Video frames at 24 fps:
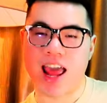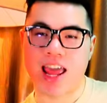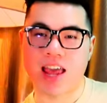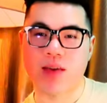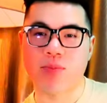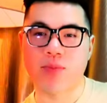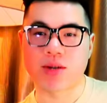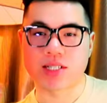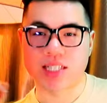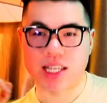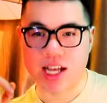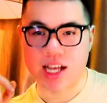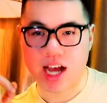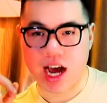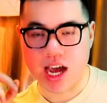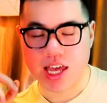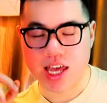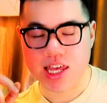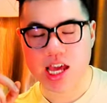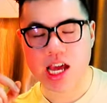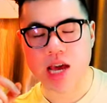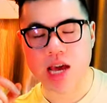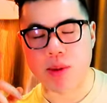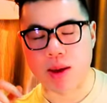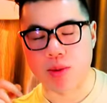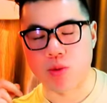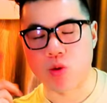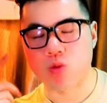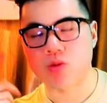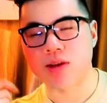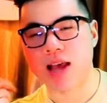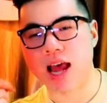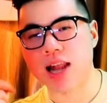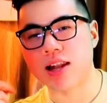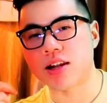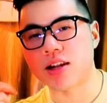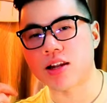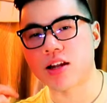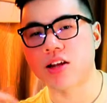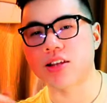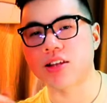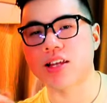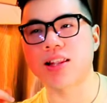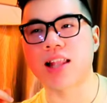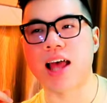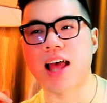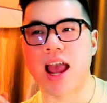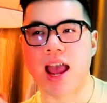đây mình sẽ gợi ý cho các bạn một cách đó
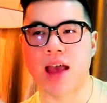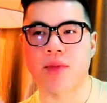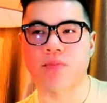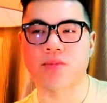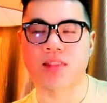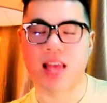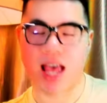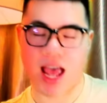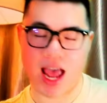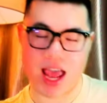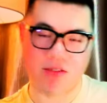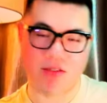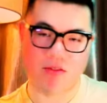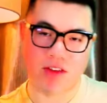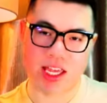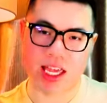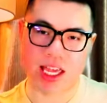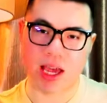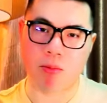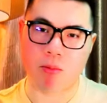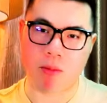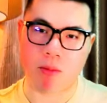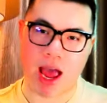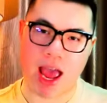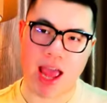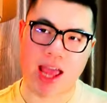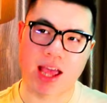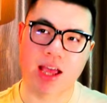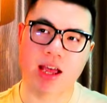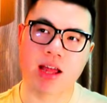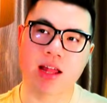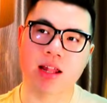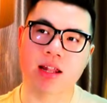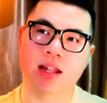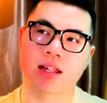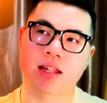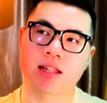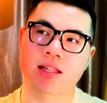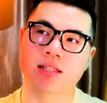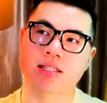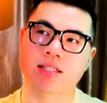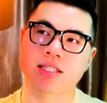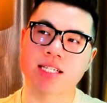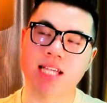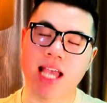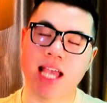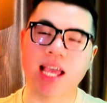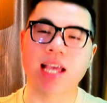chính là thay vì các bạn
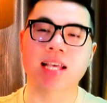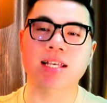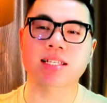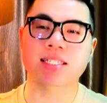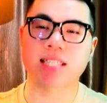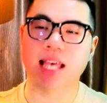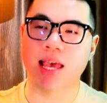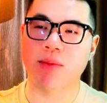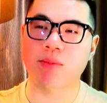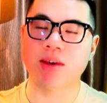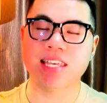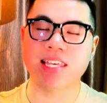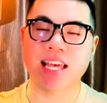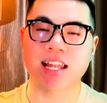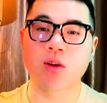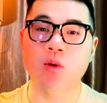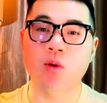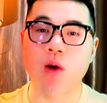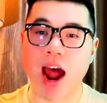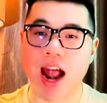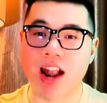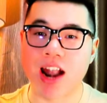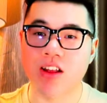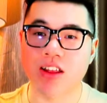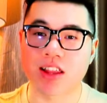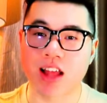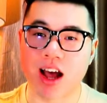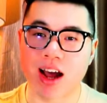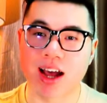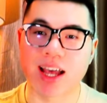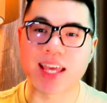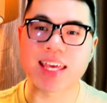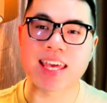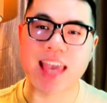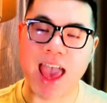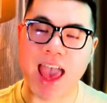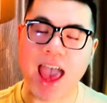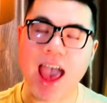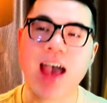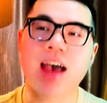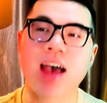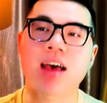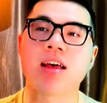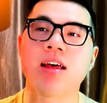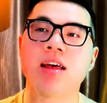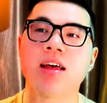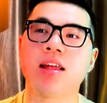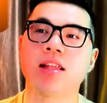check xem cái chai nước hoa đó là thật hay
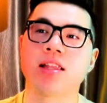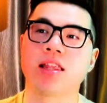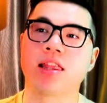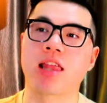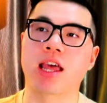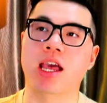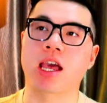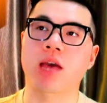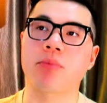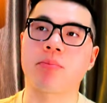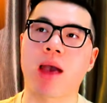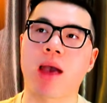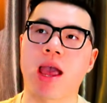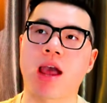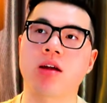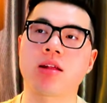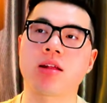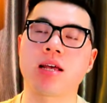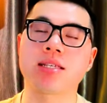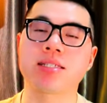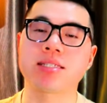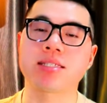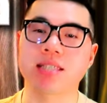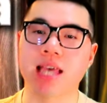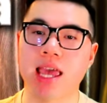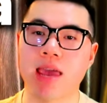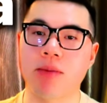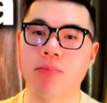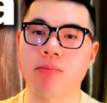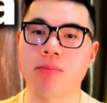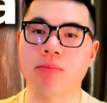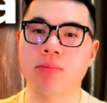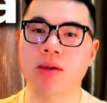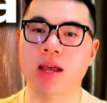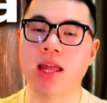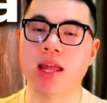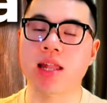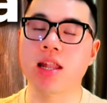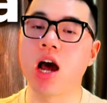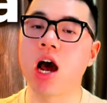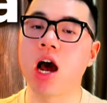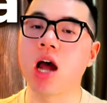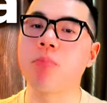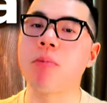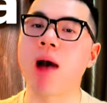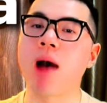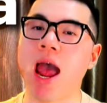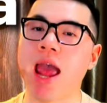giả thì các bạn có thể xem cái
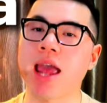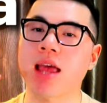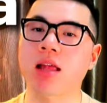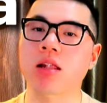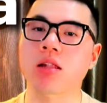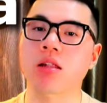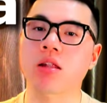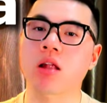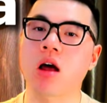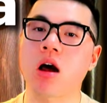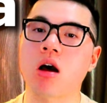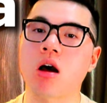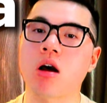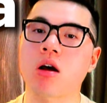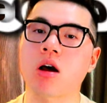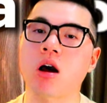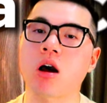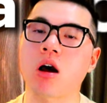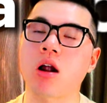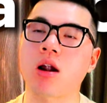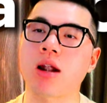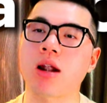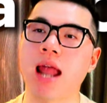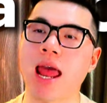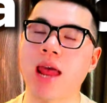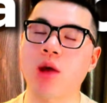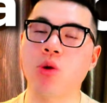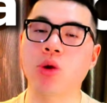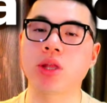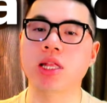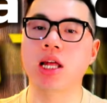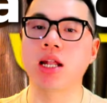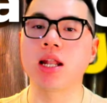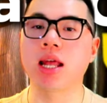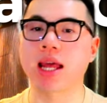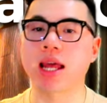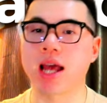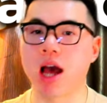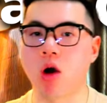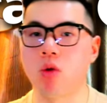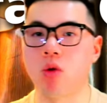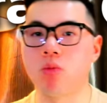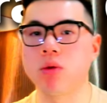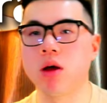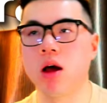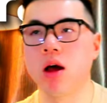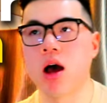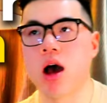nơi bán nó có đáng uy tín hay
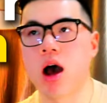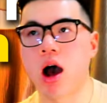không